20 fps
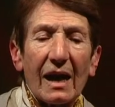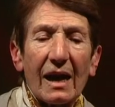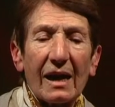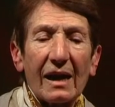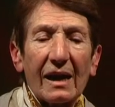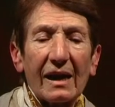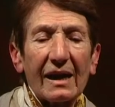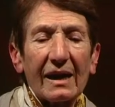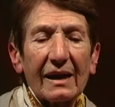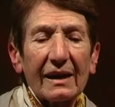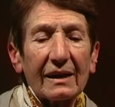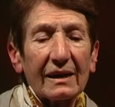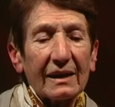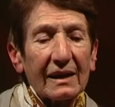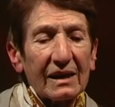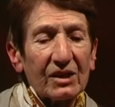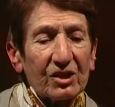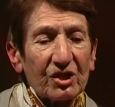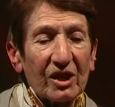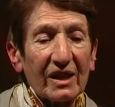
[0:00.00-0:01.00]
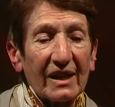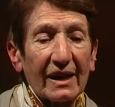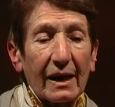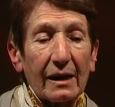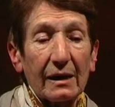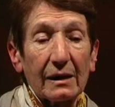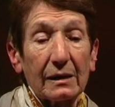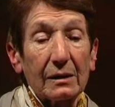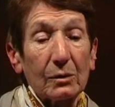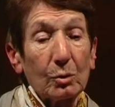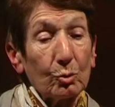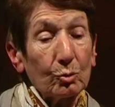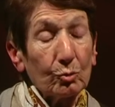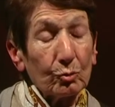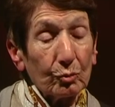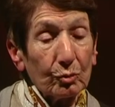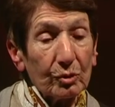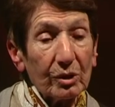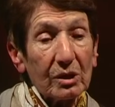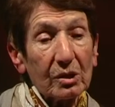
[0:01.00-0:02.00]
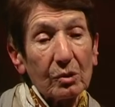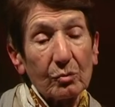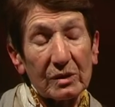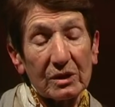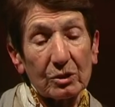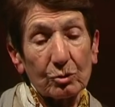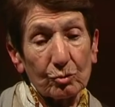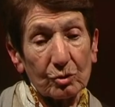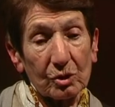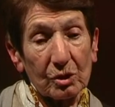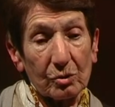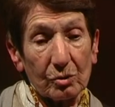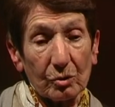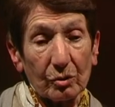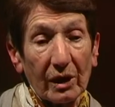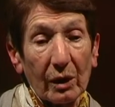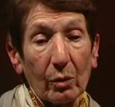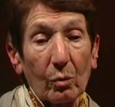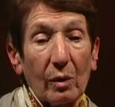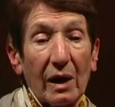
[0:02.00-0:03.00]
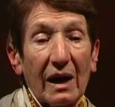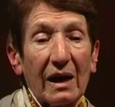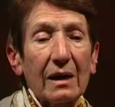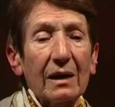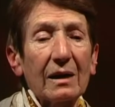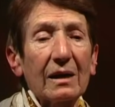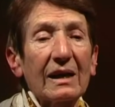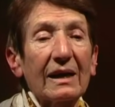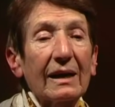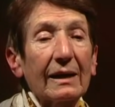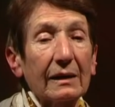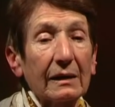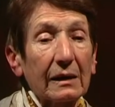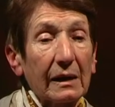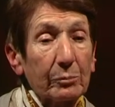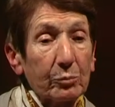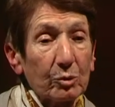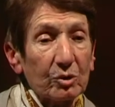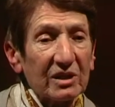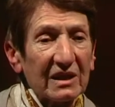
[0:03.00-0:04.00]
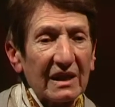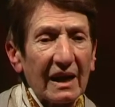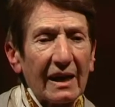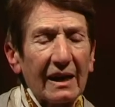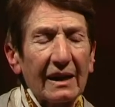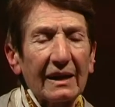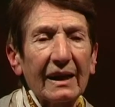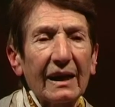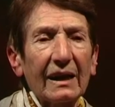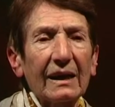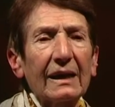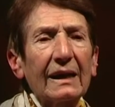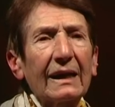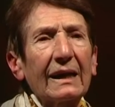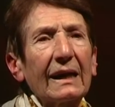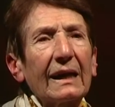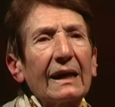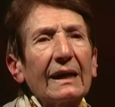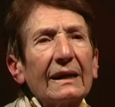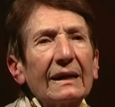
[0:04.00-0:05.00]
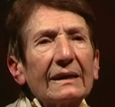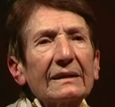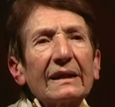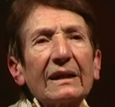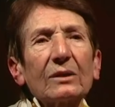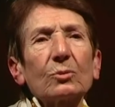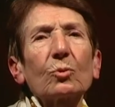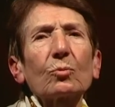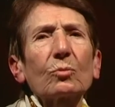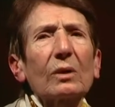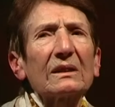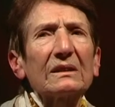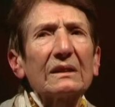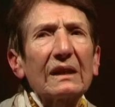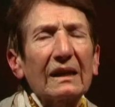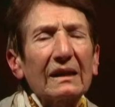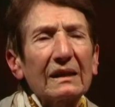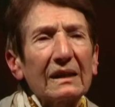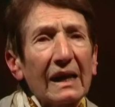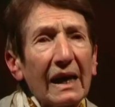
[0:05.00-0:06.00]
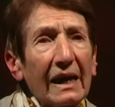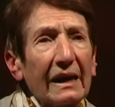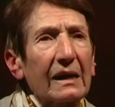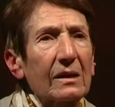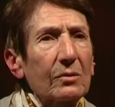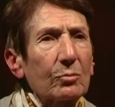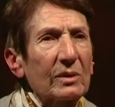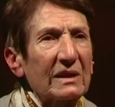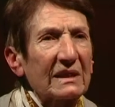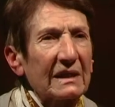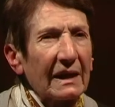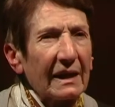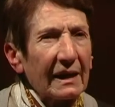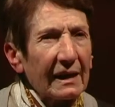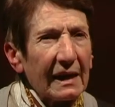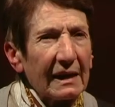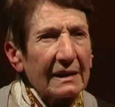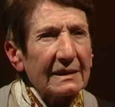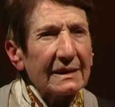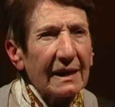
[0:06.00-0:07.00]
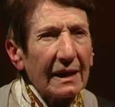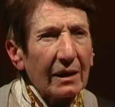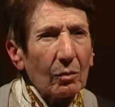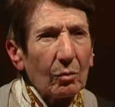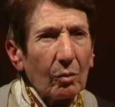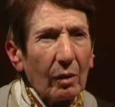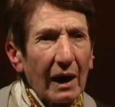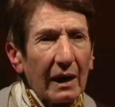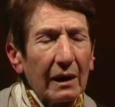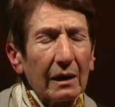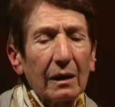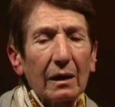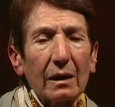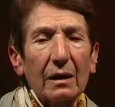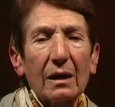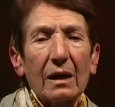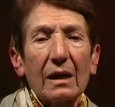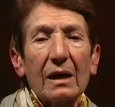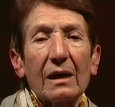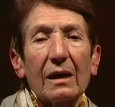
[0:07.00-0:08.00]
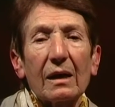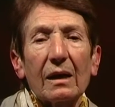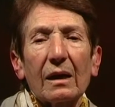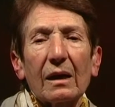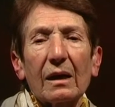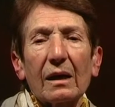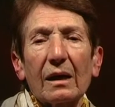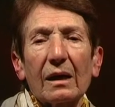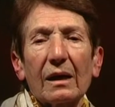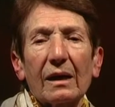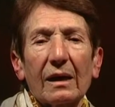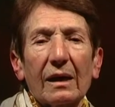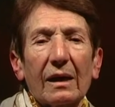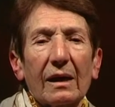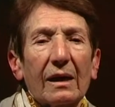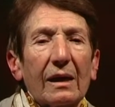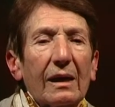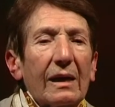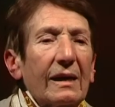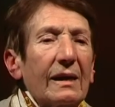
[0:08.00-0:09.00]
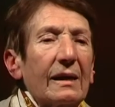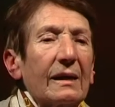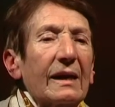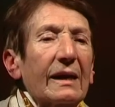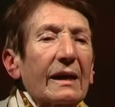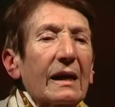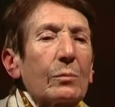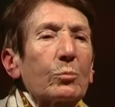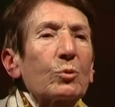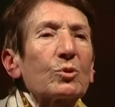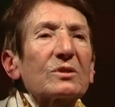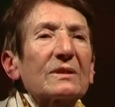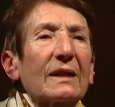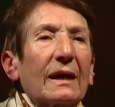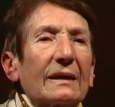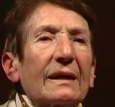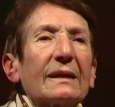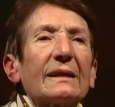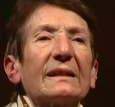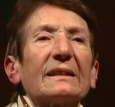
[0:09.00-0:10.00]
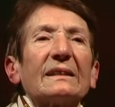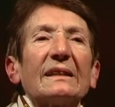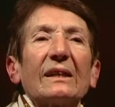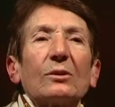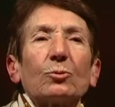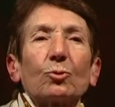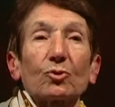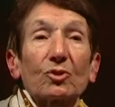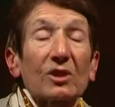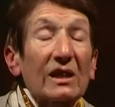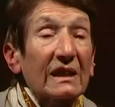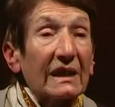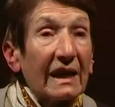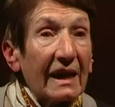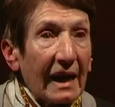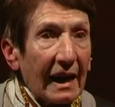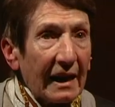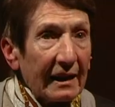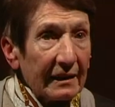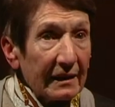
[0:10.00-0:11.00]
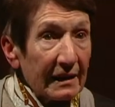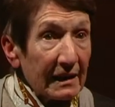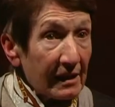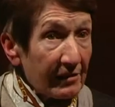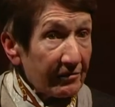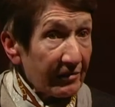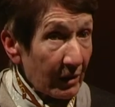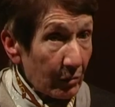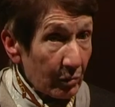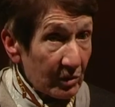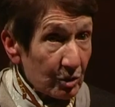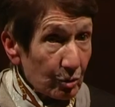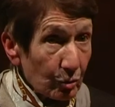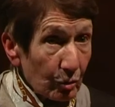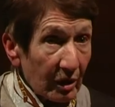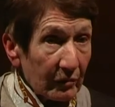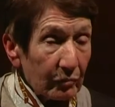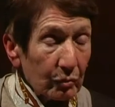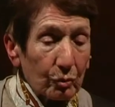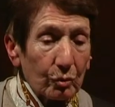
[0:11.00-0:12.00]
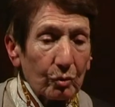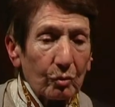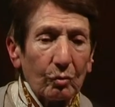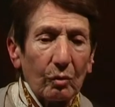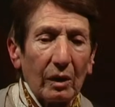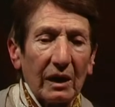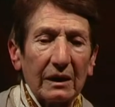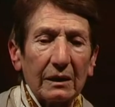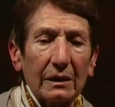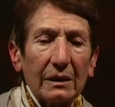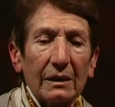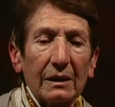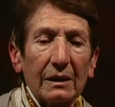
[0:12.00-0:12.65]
e, e c'era lui, questo signore qua, caposala, le hanno detto quanti anni è che questa ragazza è qua? E la caposala le ha detto sette anni che fa questo lavoro qua.